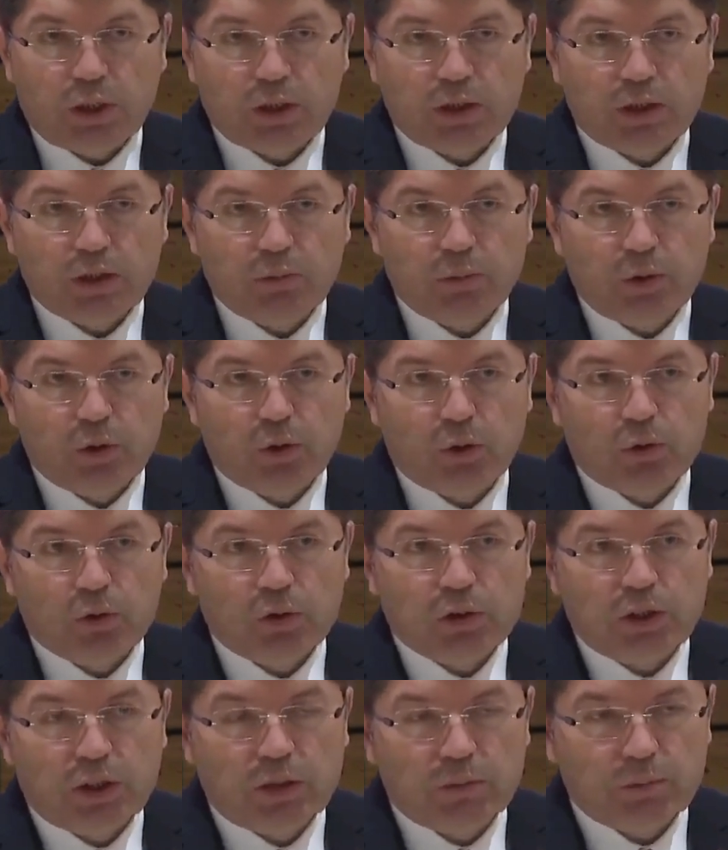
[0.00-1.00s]
mevzuatı
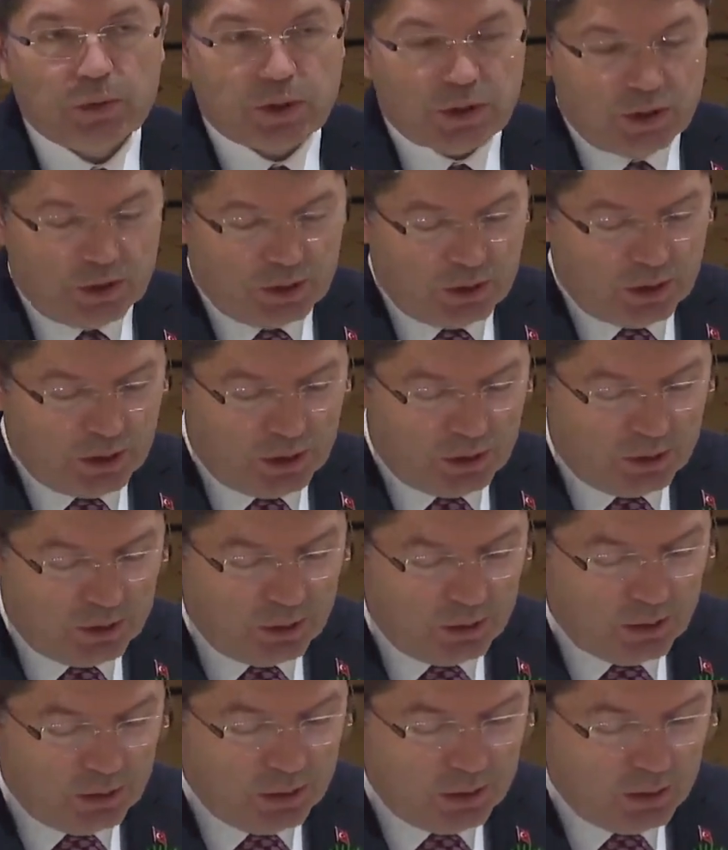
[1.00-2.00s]
1972
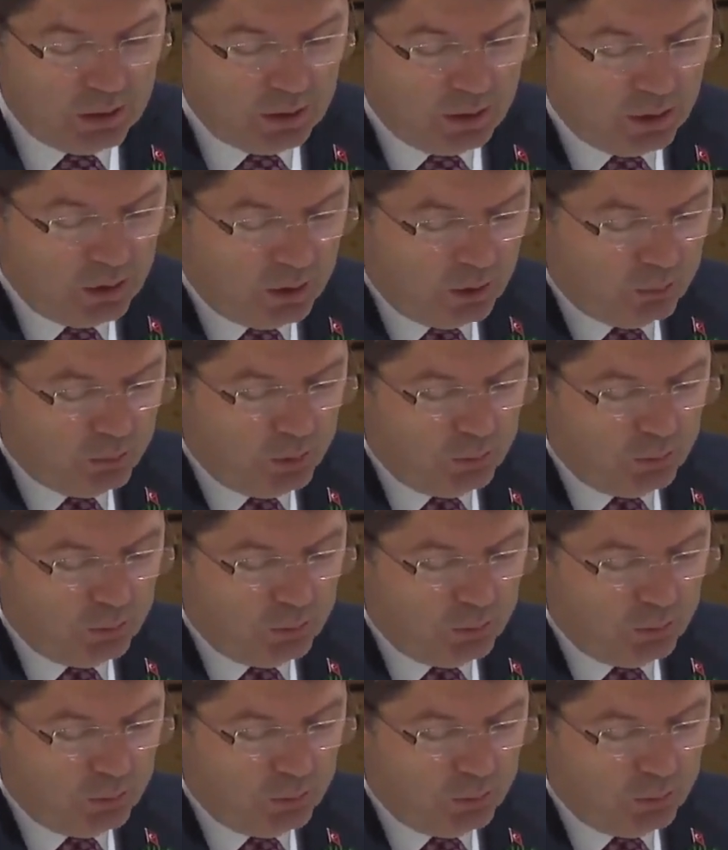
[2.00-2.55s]
tarihli